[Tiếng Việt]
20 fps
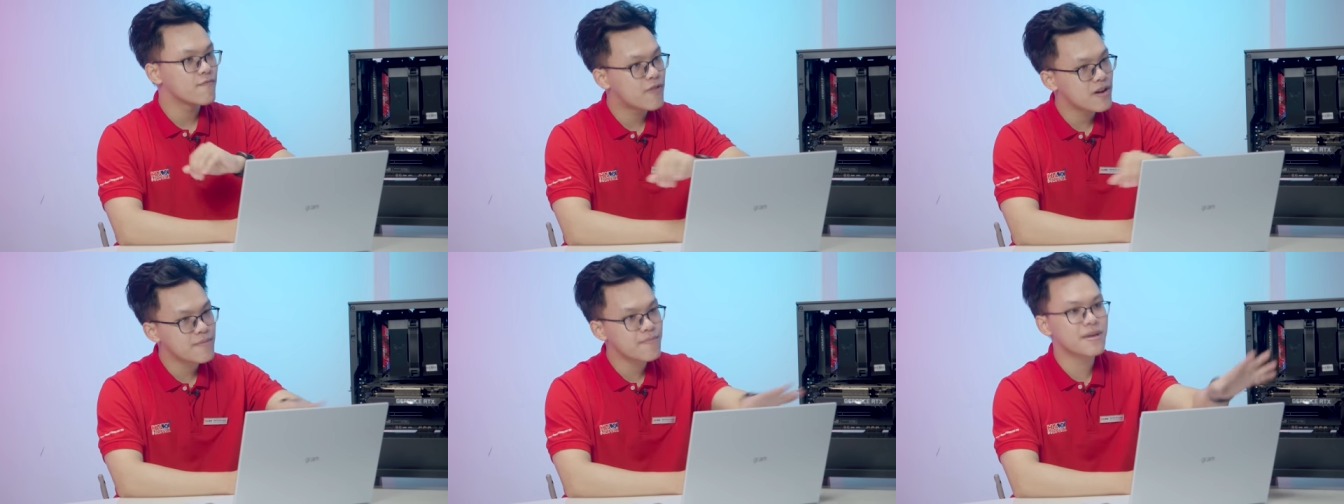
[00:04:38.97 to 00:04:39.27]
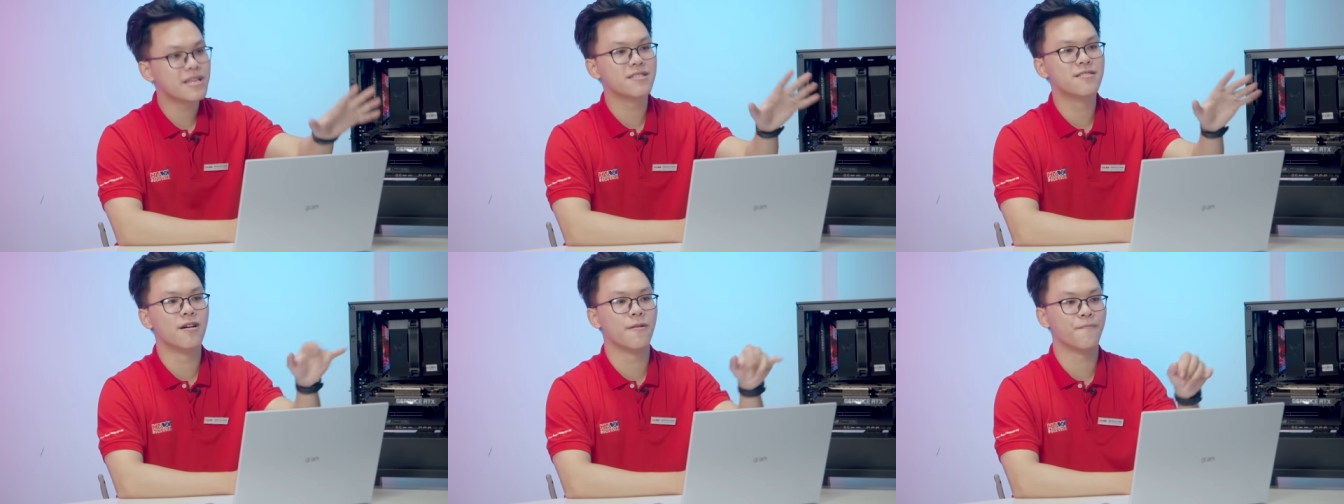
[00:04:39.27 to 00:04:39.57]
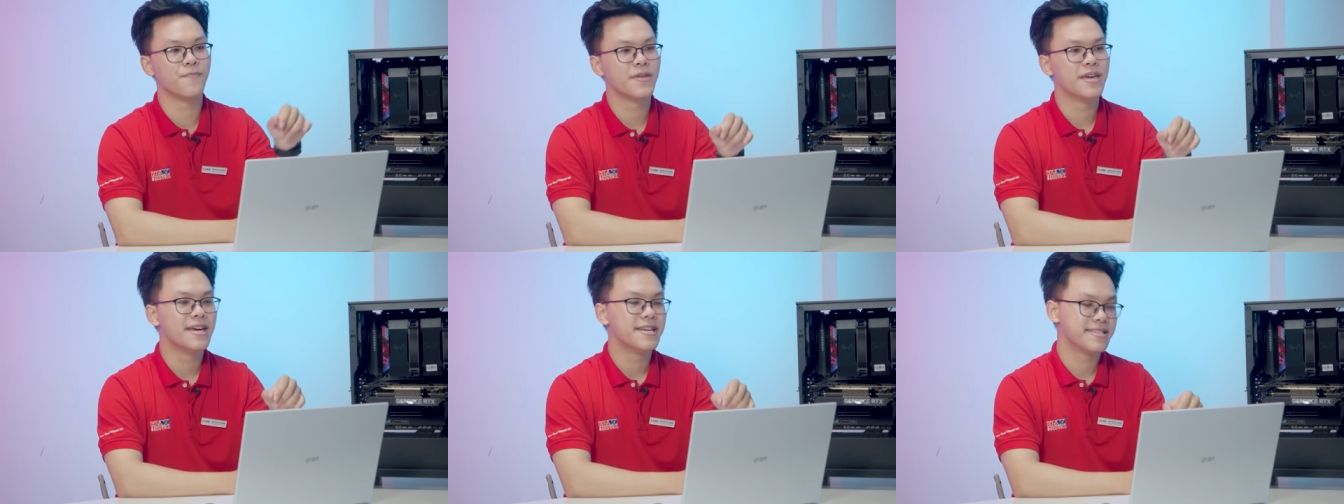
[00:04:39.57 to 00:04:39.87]
vẫn bình
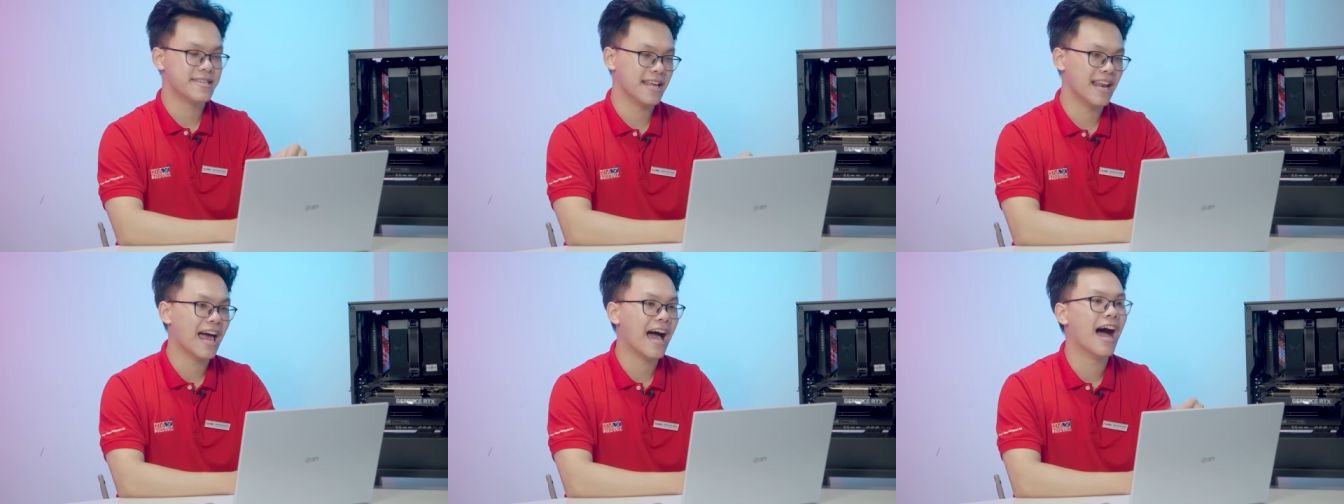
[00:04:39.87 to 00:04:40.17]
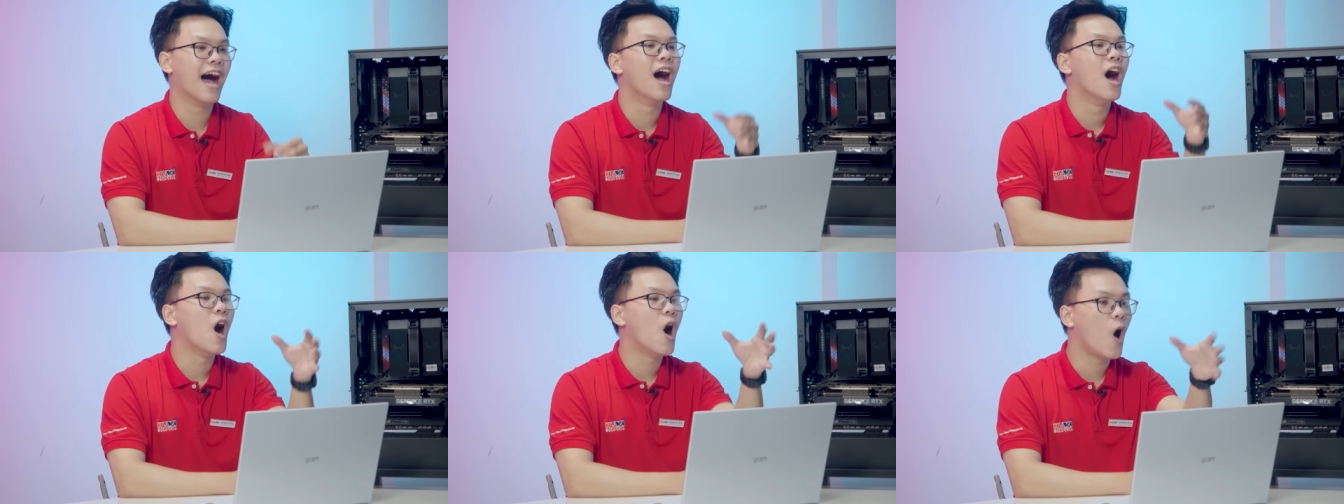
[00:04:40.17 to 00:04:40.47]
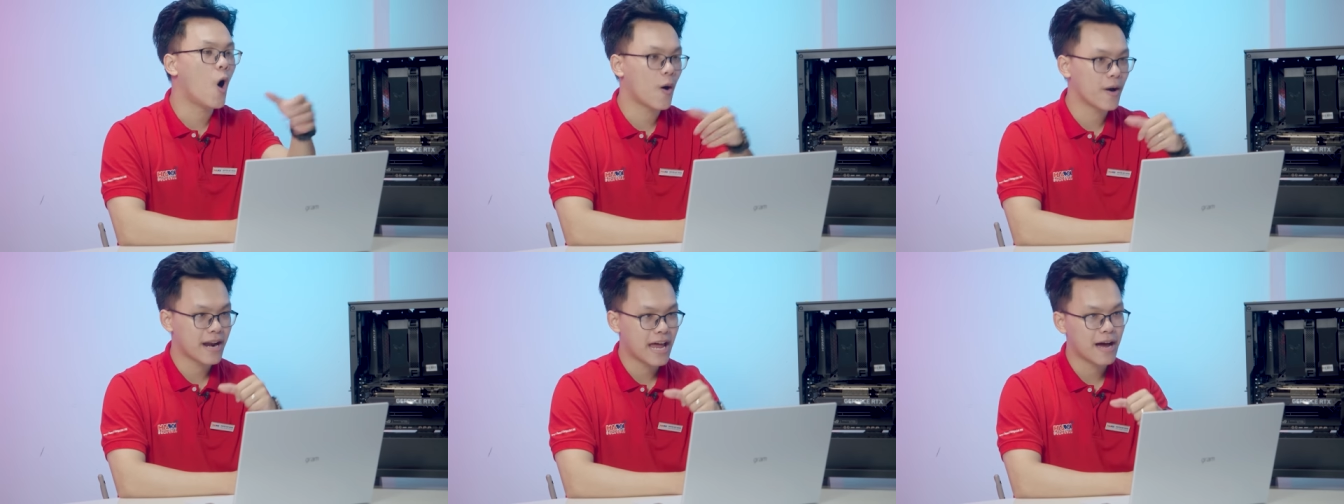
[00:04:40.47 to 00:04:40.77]
thường, chỉ là
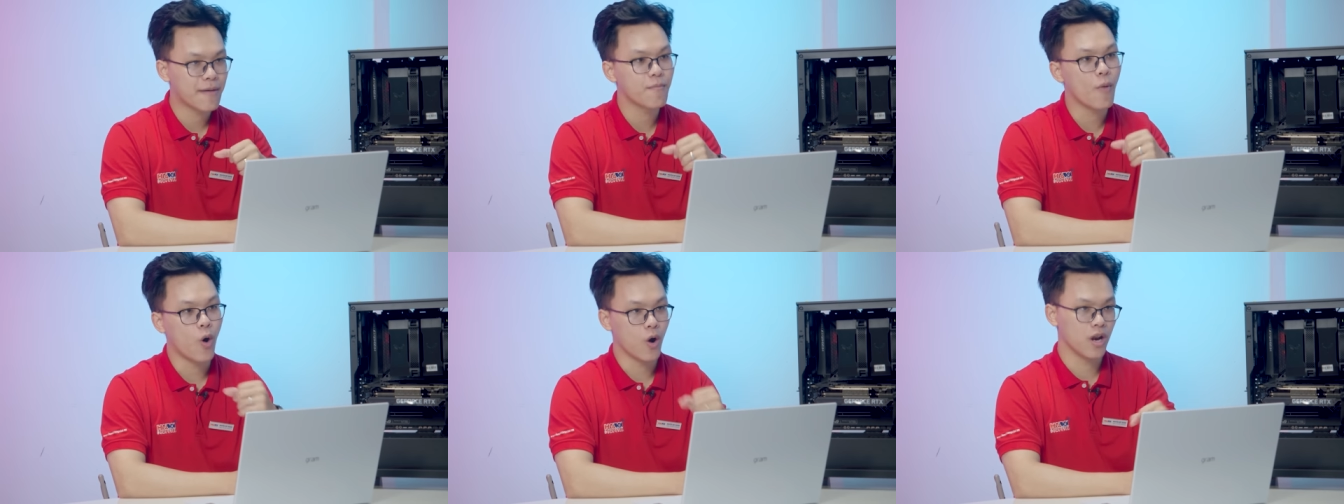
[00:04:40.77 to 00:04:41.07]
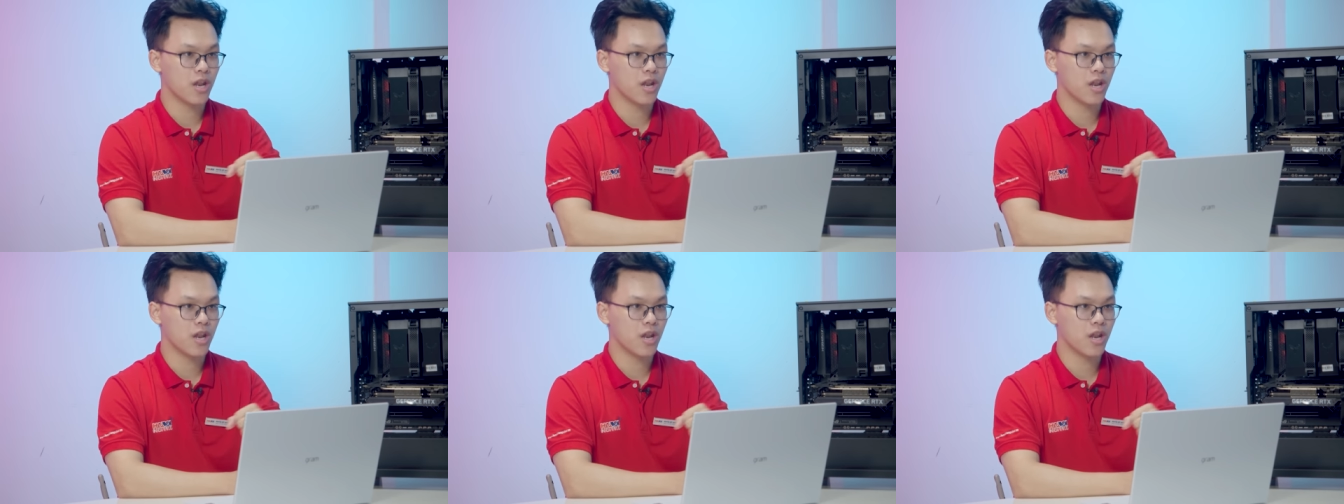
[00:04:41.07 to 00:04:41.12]
họ đang bỏ